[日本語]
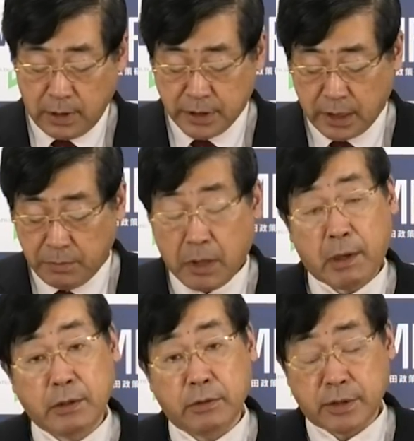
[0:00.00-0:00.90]
下回
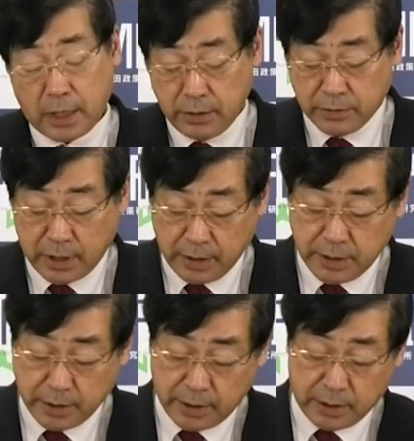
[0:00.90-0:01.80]
る33
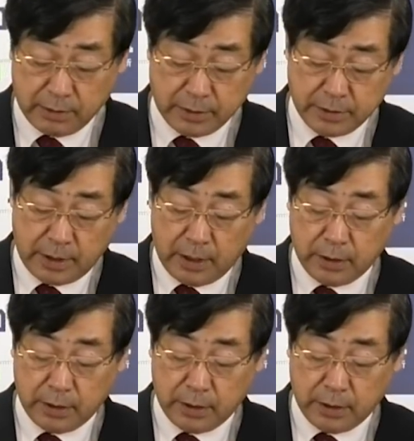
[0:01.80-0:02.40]
議席だったわけです。